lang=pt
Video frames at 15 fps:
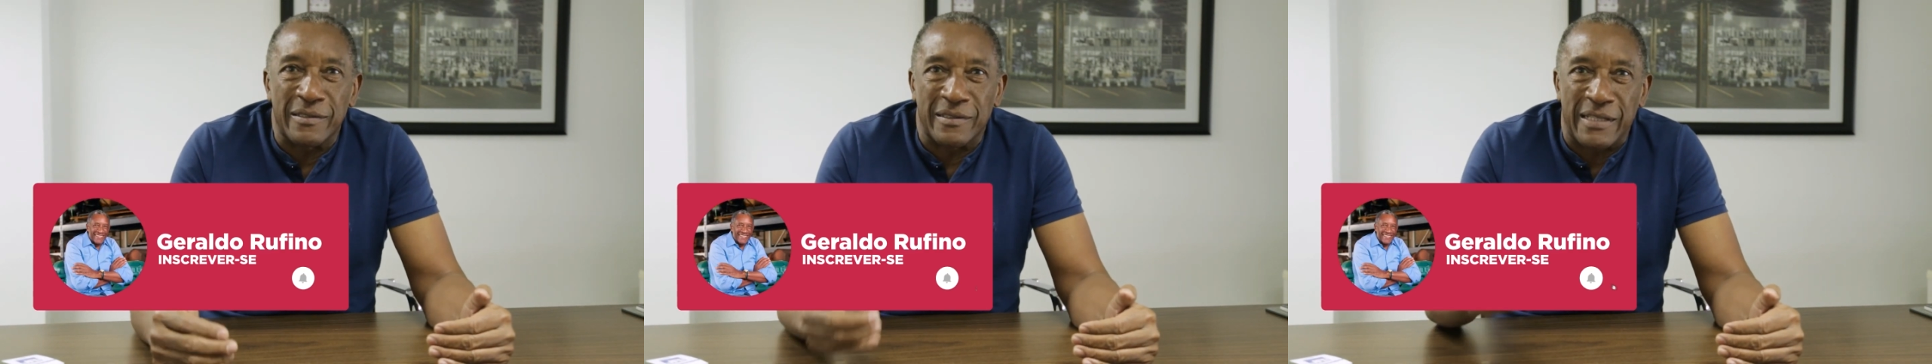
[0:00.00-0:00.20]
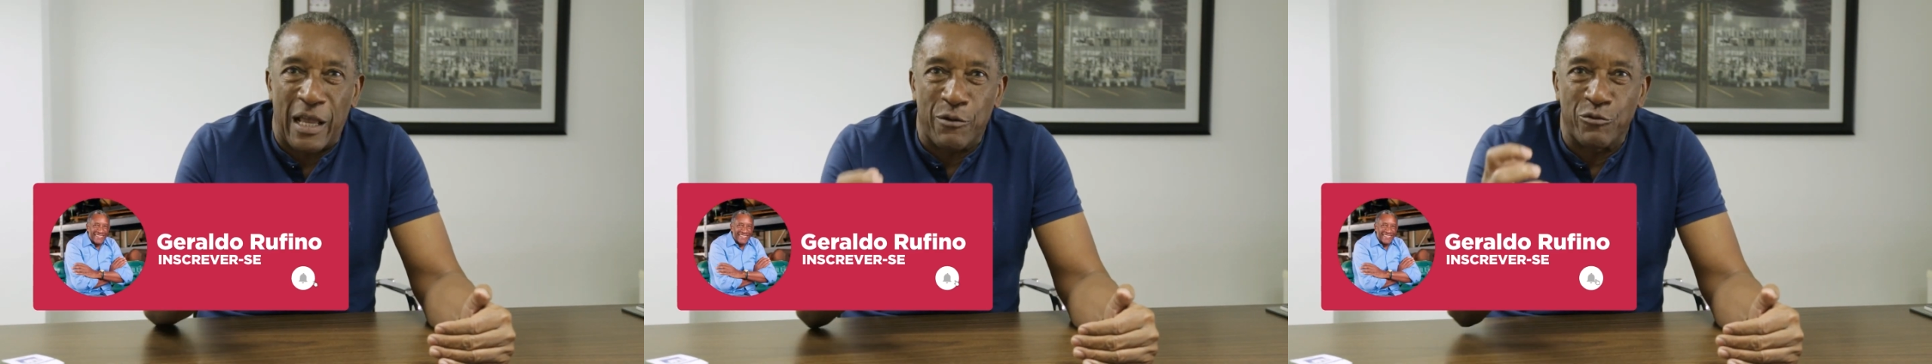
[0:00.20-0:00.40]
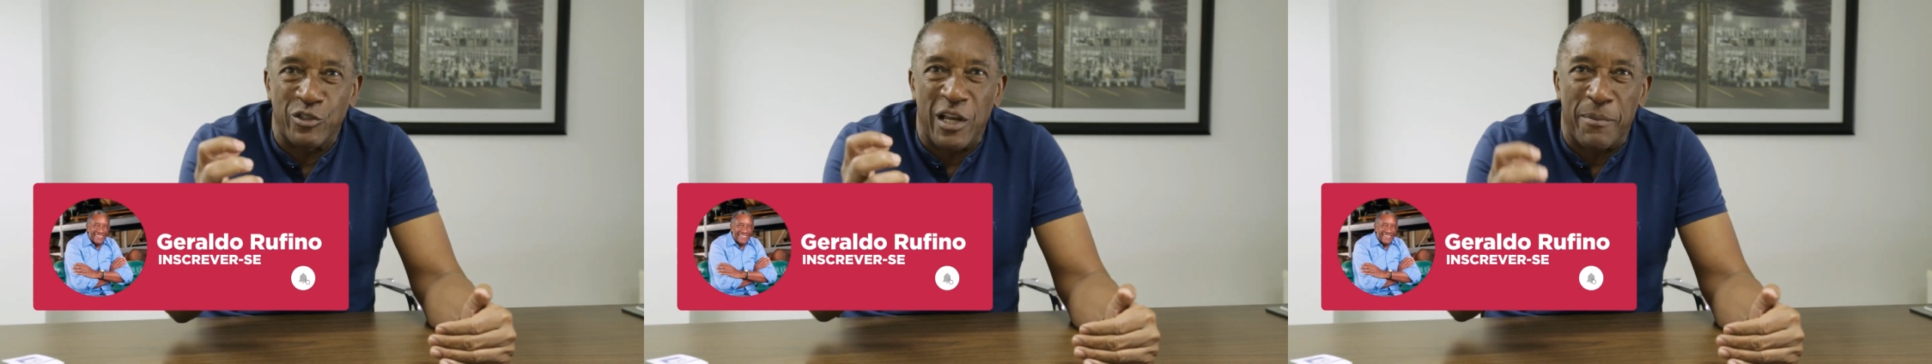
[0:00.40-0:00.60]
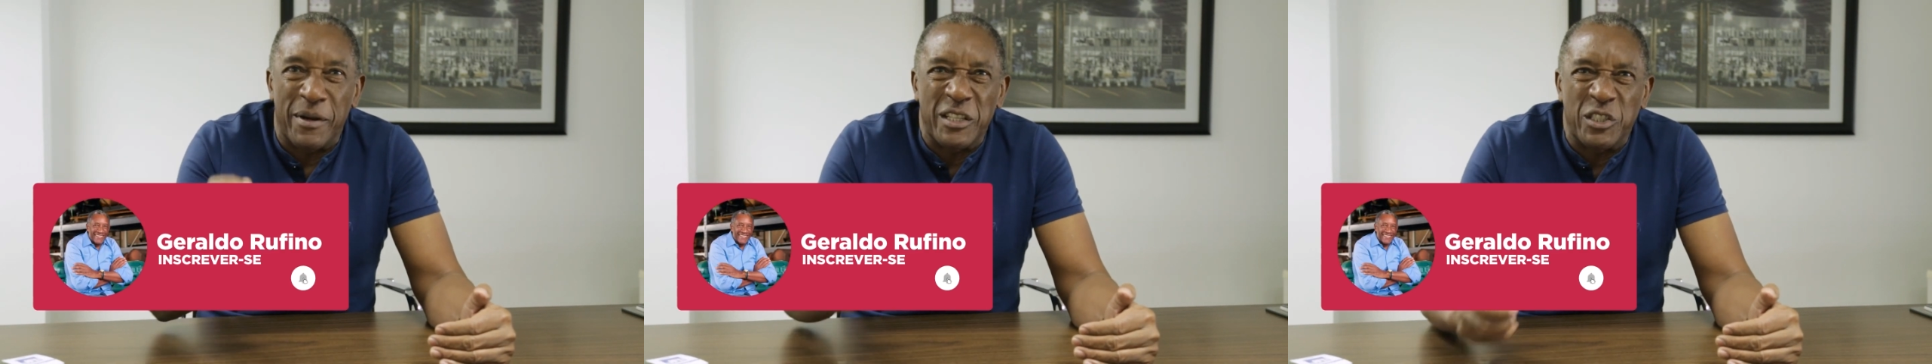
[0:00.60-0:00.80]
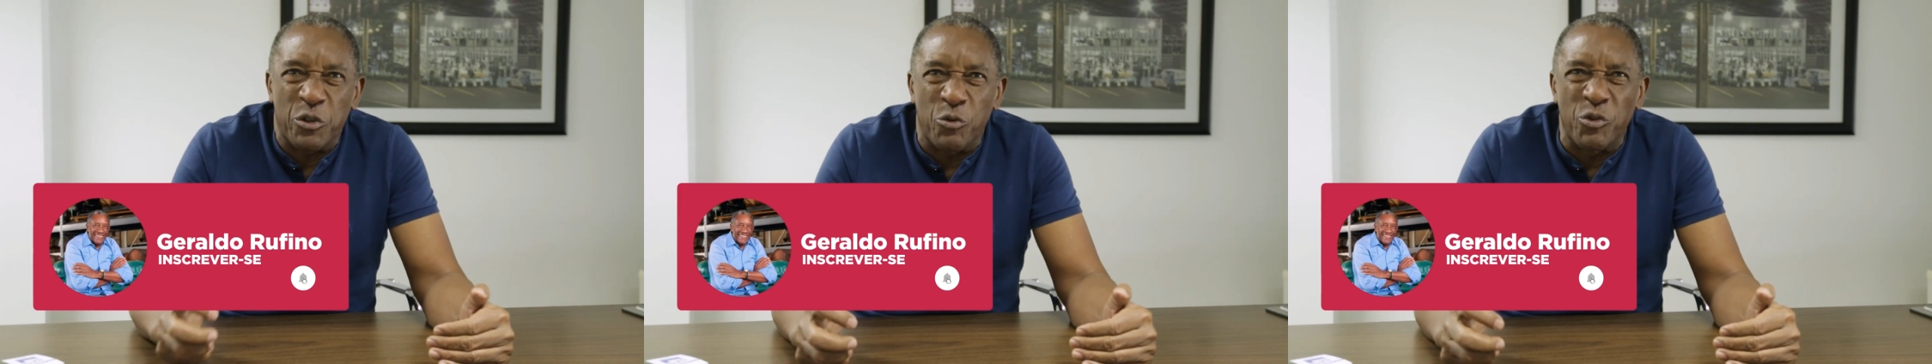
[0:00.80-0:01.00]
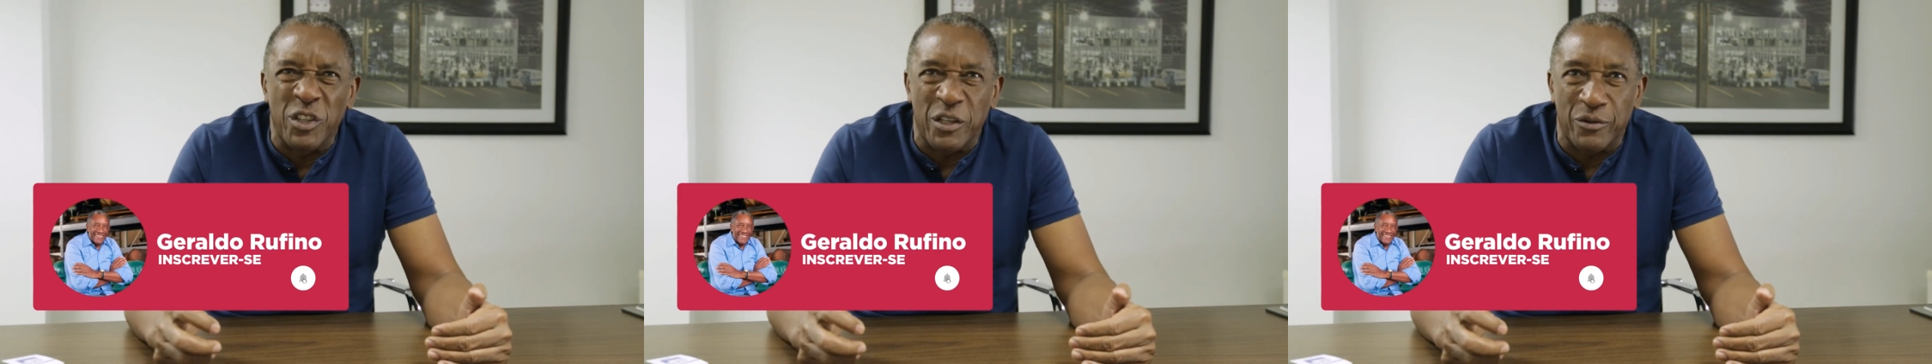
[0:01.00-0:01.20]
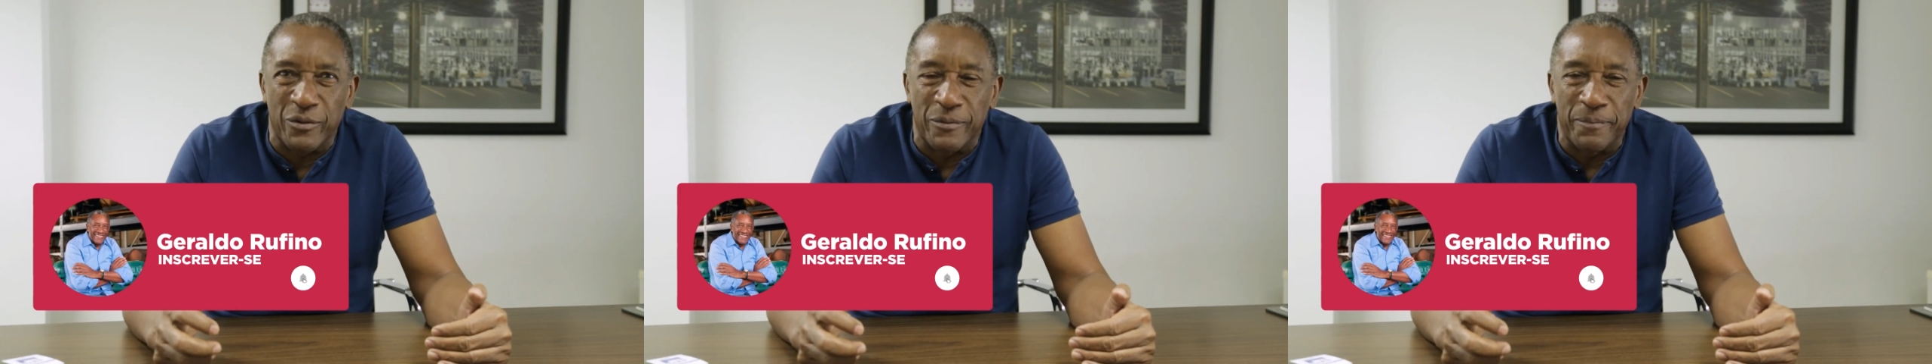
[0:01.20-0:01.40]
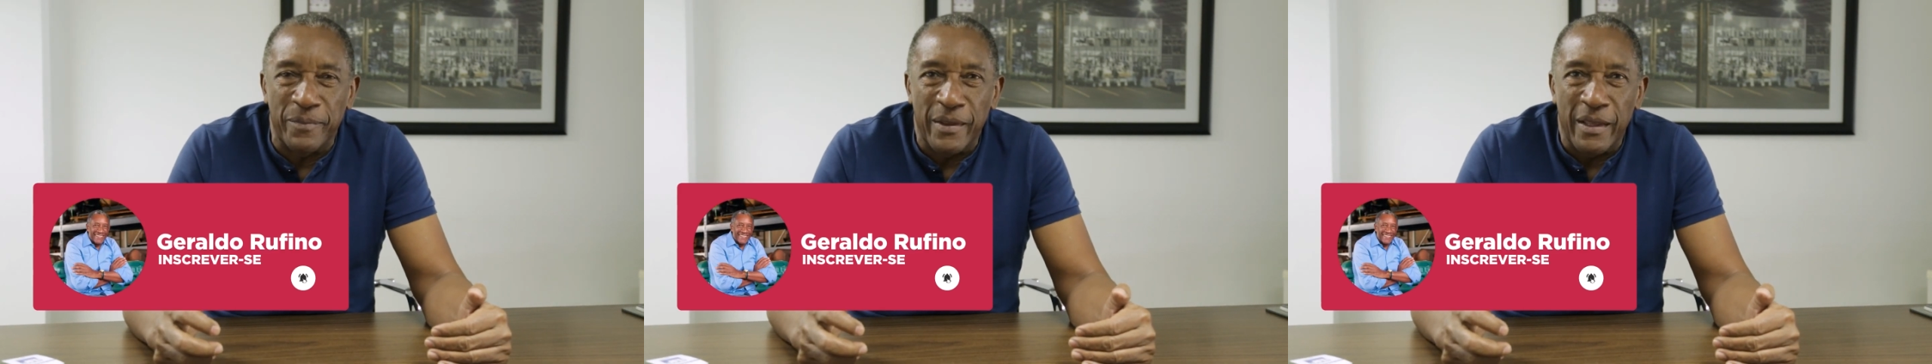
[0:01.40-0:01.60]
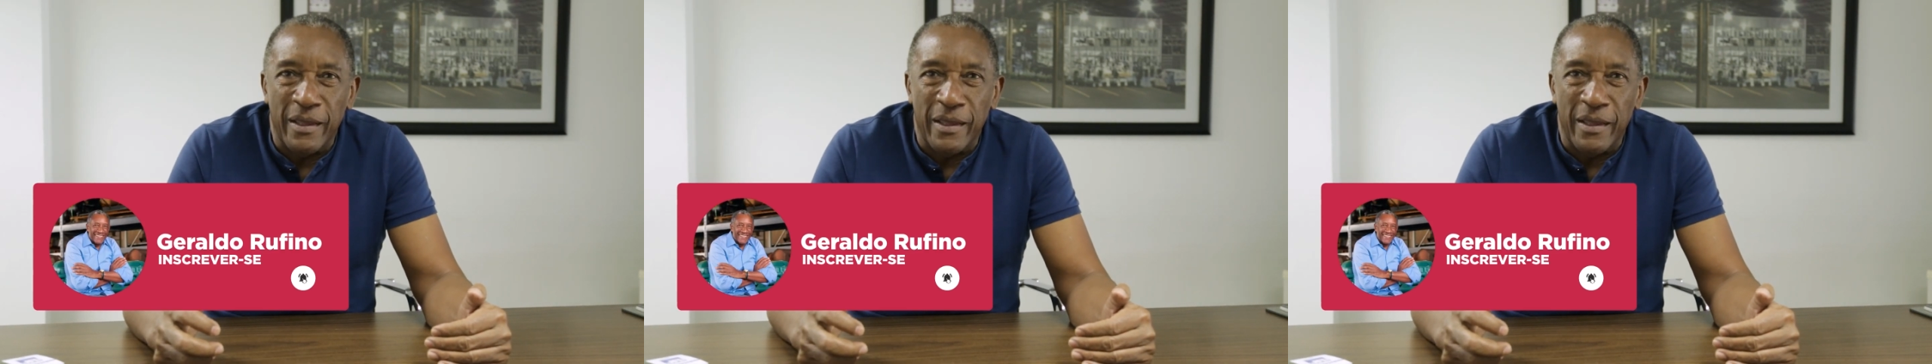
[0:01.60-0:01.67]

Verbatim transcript: sair o diamante único.